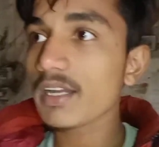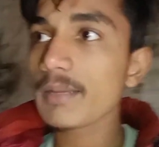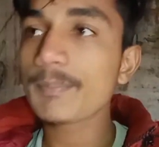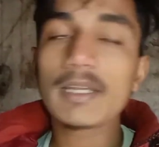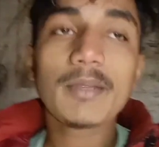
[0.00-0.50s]
चला
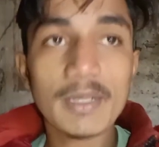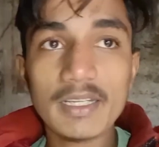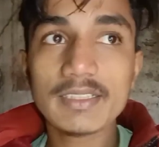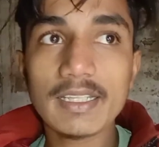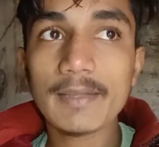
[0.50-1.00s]
के पानी भर
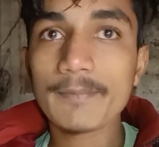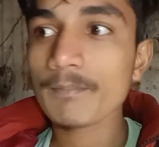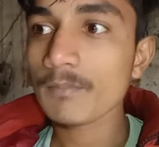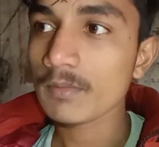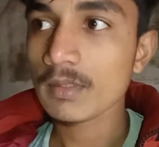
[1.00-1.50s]
लेते हैं
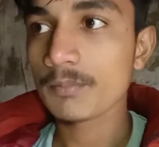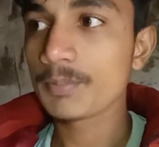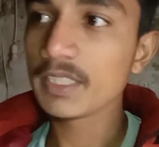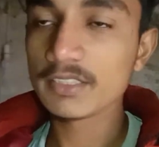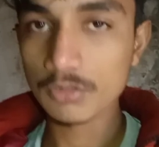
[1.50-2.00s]

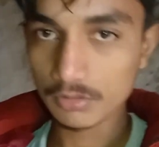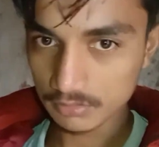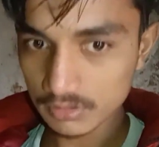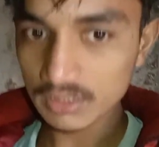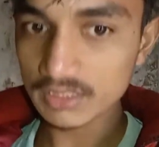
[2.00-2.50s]
फिर इसको
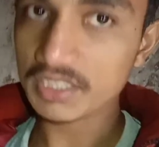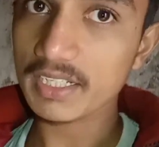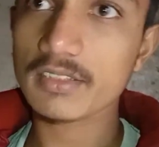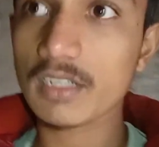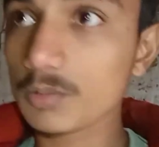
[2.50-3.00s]
इन
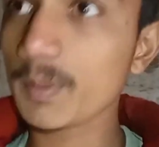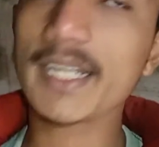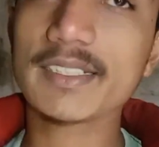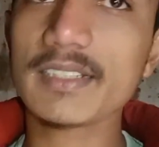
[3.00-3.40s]
शाला दोबारा